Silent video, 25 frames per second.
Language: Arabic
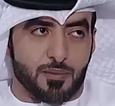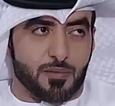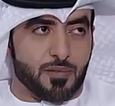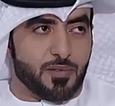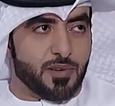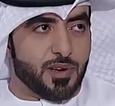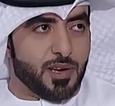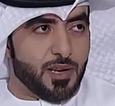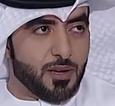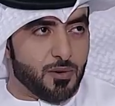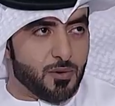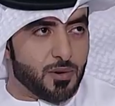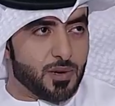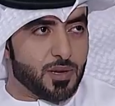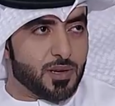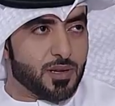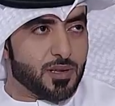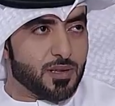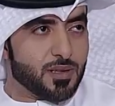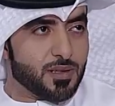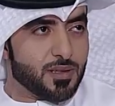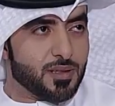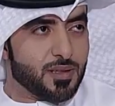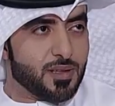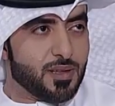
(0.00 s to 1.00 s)
في ليوه
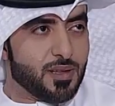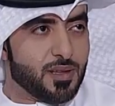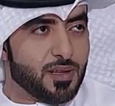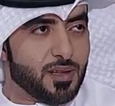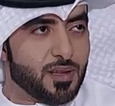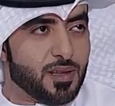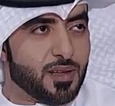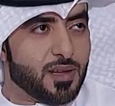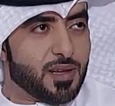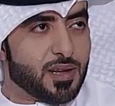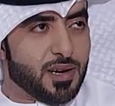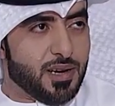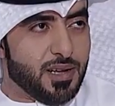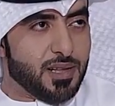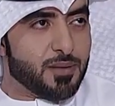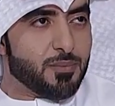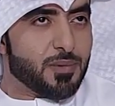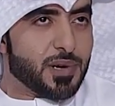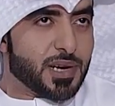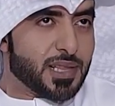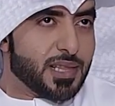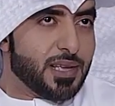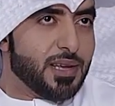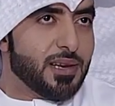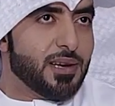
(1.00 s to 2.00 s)
في ليوا رحت
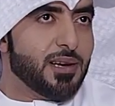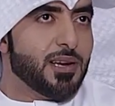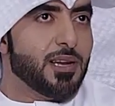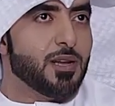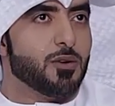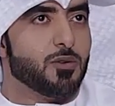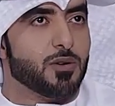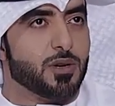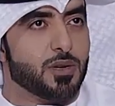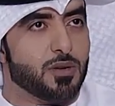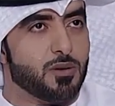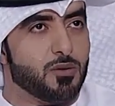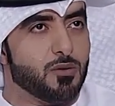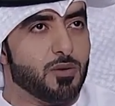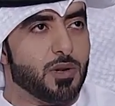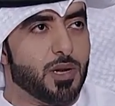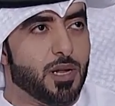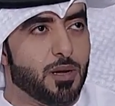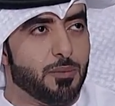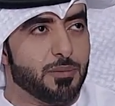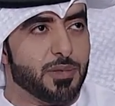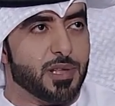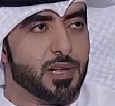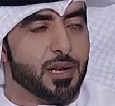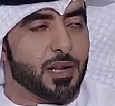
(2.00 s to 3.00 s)
مرتين لليوا
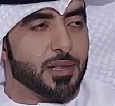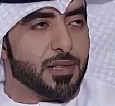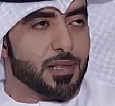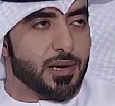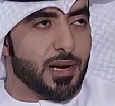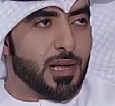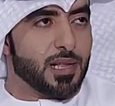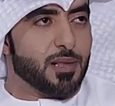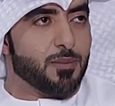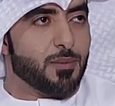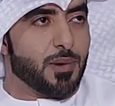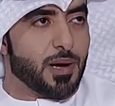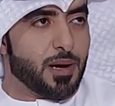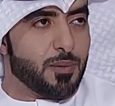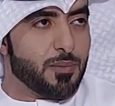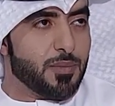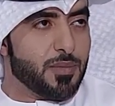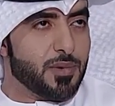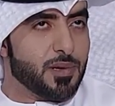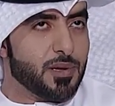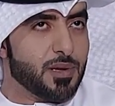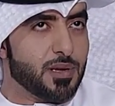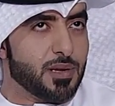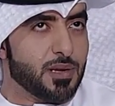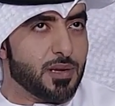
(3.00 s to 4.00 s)
والحمد لله طلعت بعم
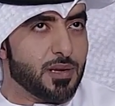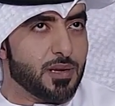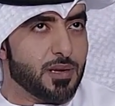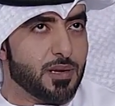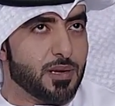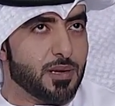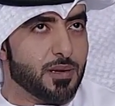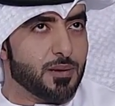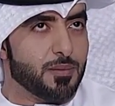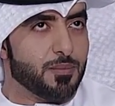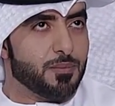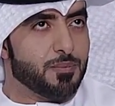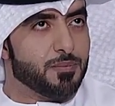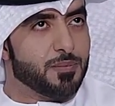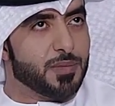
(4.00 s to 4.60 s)
أه